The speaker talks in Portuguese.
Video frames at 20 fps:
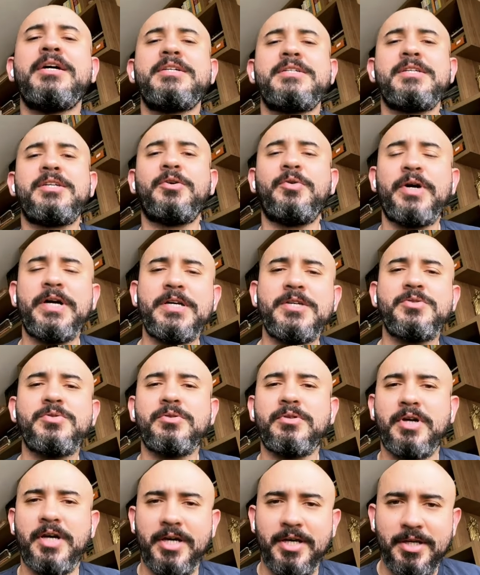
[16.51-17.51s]
Se não é
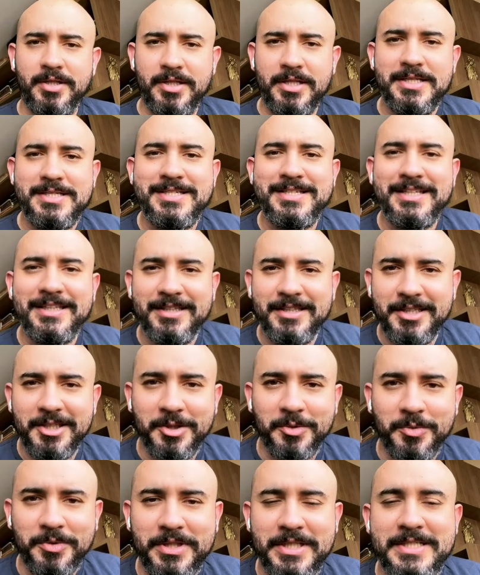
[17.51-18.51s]
isso, é nesse
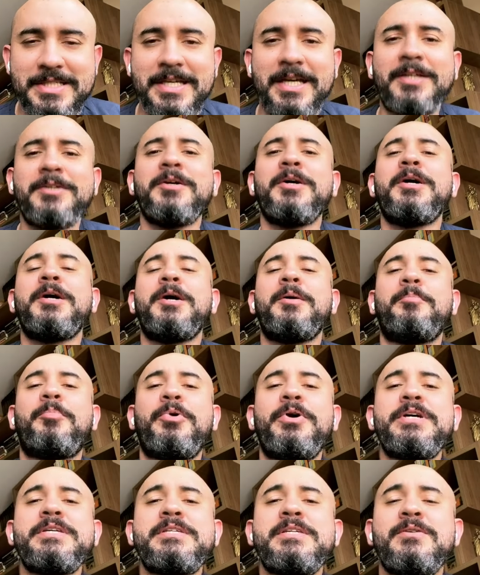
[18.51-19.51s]
sentido, tá certo?
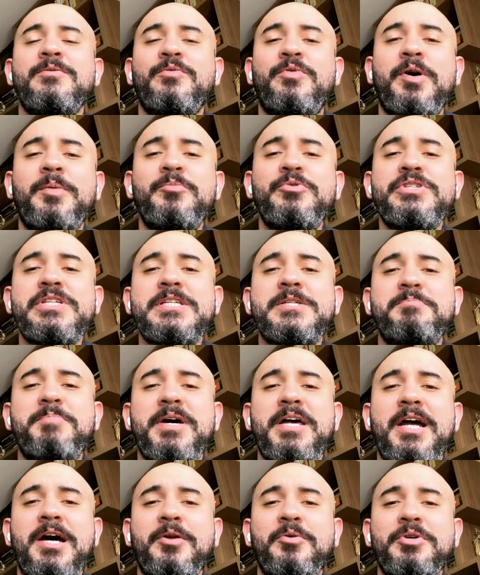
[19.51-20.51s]
Pois vamos
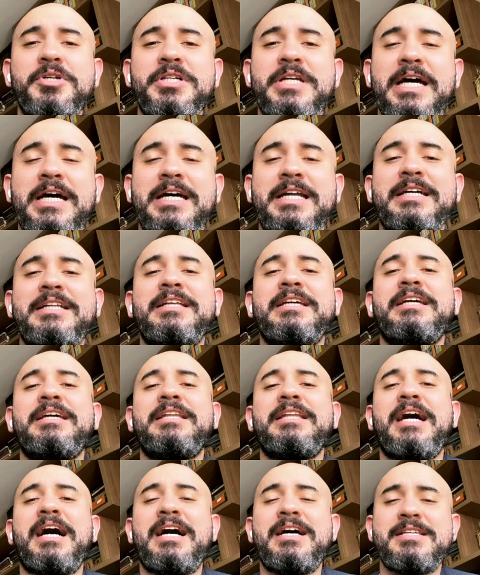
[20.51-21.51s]
esperar o Instagram de
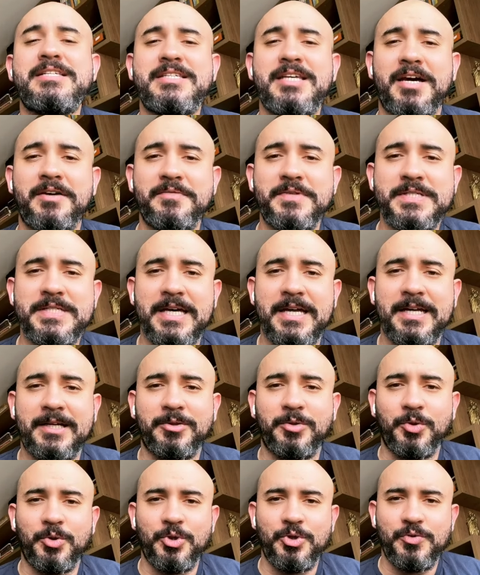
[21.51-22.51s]
se avisar
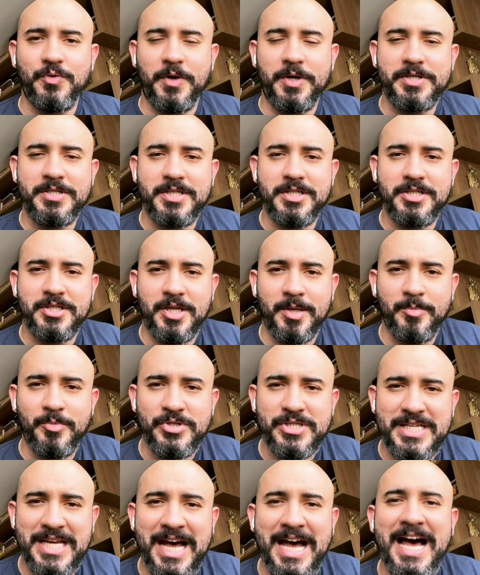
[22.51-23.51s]
a todos vós que
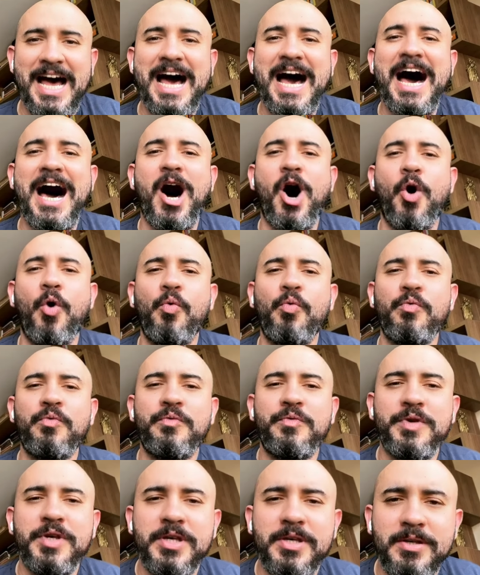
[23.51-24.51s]
estamos cá ao
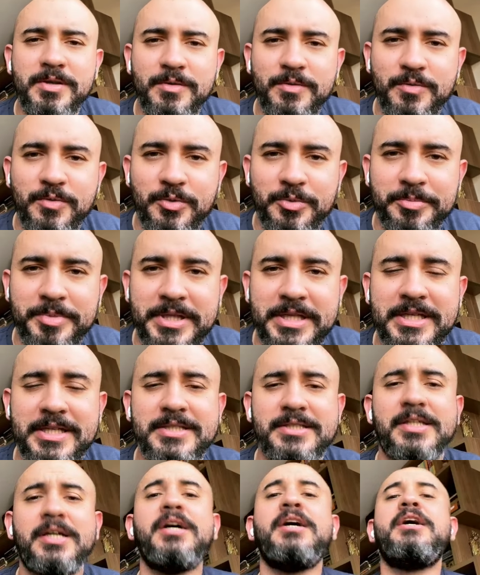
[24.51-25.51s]
vivo,
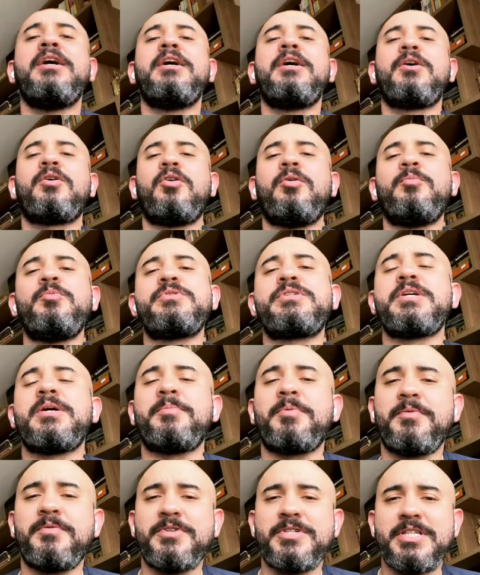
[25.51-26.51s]
beleza? Como
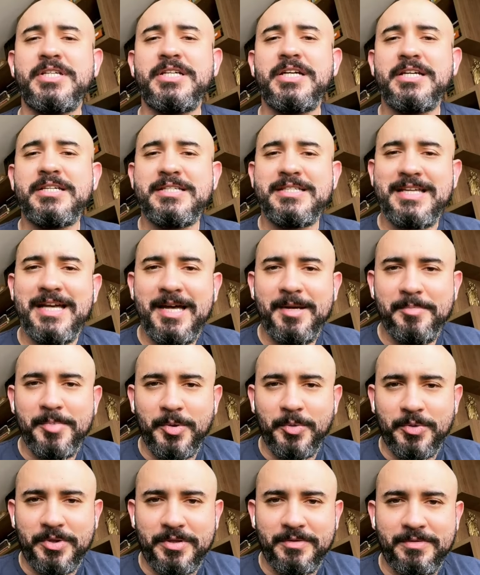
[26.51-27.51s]
sempre, você já
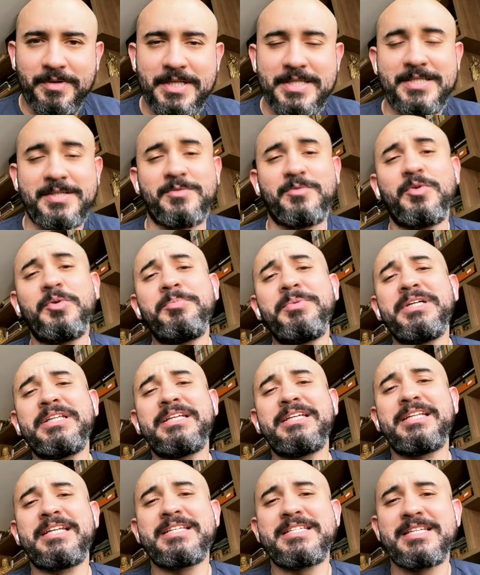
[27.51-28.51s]
sabe o que fazer. Vamos
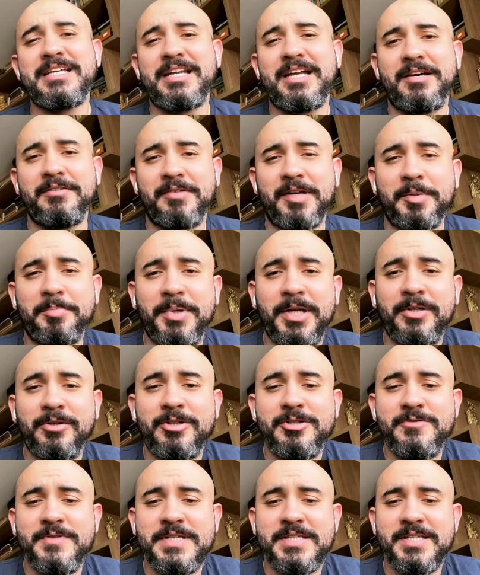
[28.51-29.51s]
mandando essa live aí para
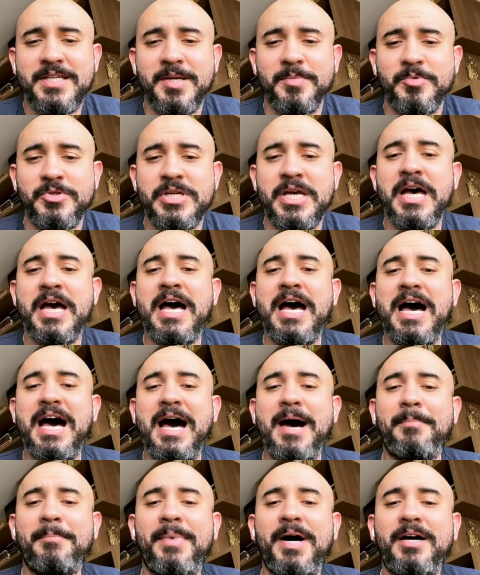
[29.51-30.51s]
nós vencermos
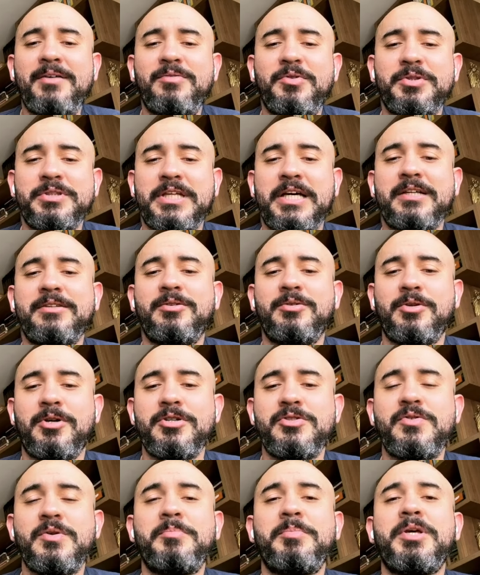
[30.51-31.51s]
a má vontade do
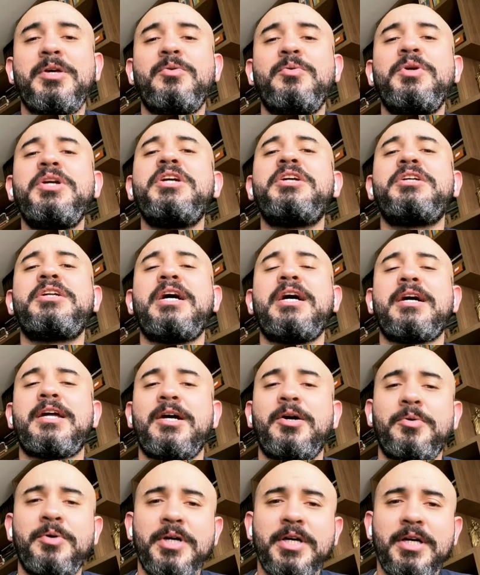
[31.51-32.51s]
nosso amigo
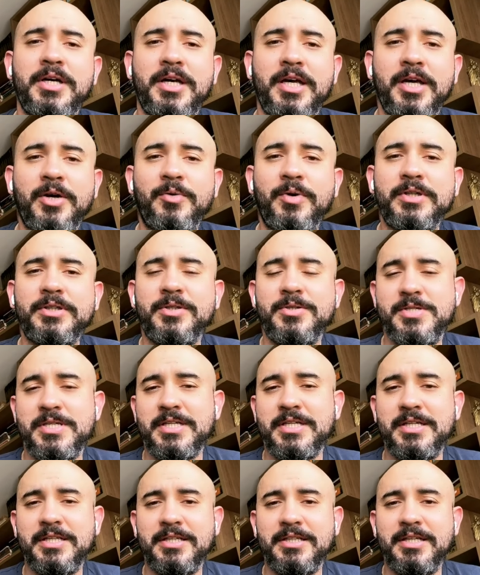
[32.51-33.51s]
Instagram, enquanto
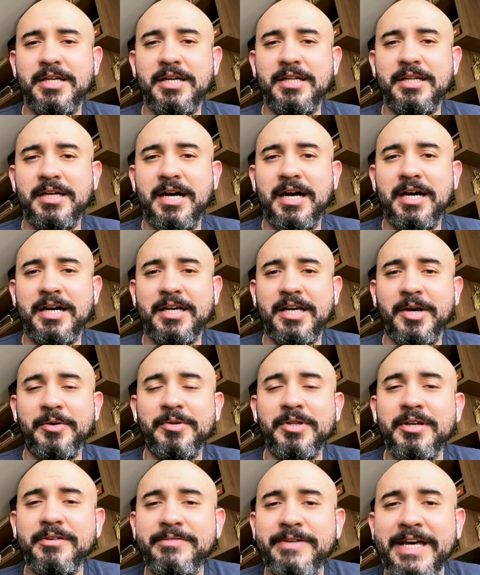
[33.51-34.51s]
nossa querida Ana
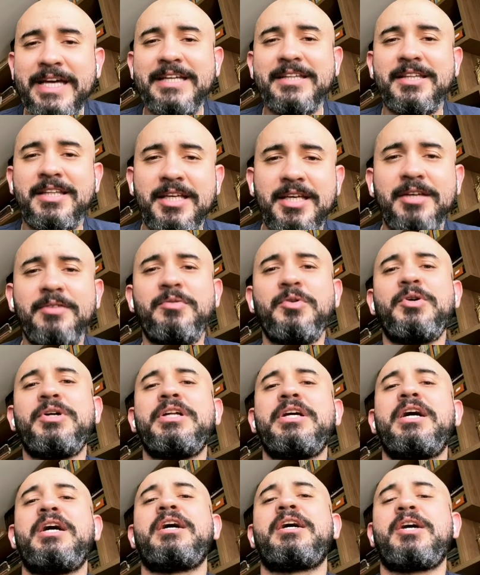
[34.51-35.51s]
Raquel indefectível,
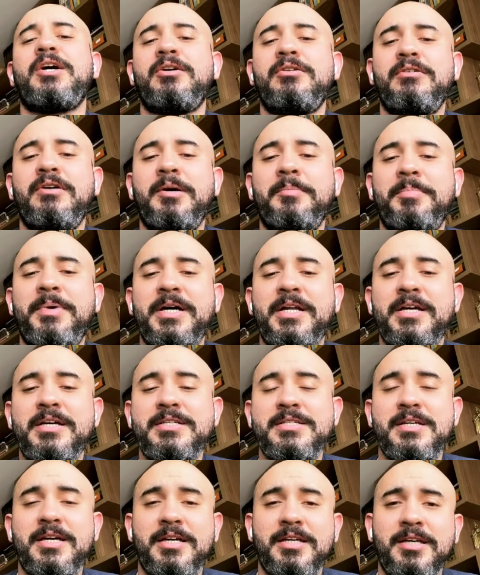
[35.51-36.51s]
Ana Raquel não
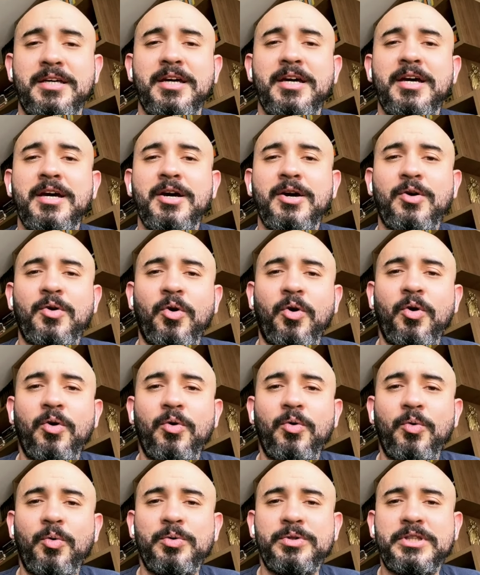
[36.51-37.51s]
aparece aí
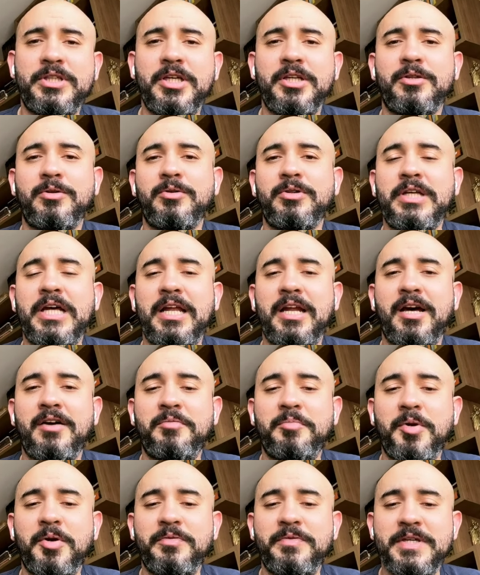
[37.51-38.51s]
com o título da
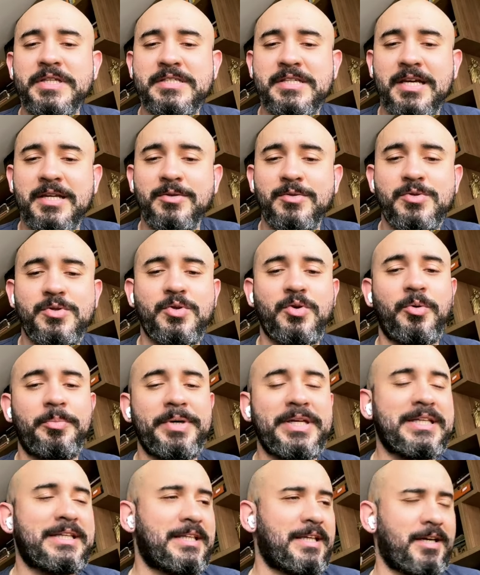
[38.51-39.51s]
live para fixar nos
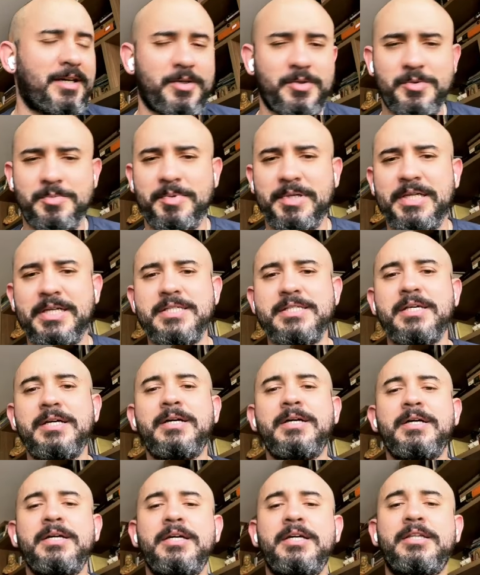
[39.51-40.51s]
comentários,
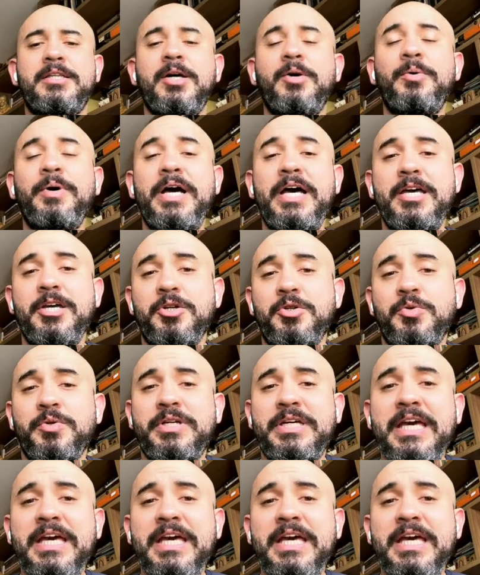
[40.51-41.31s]
beleza? Então é isso.